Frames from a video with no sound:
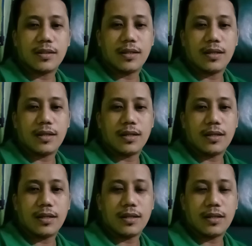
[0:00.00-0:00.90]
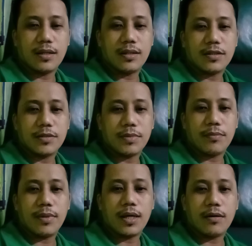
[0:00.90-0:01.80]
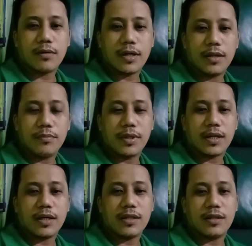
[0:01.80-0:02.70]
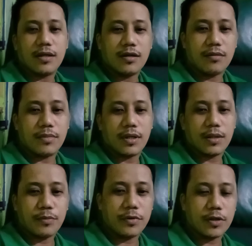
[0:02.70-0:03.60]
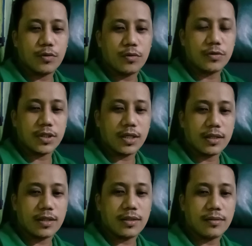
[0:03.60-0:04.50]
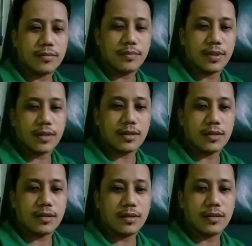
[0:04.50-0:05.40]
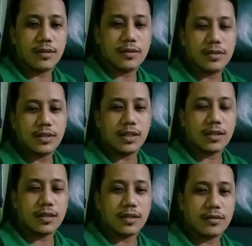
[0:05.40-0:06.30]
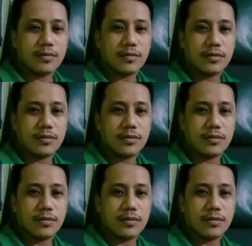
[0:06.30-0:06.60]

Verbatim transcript: uh, si Ma'am Laura M. na malaki po nitulong sa akin para sa akin ano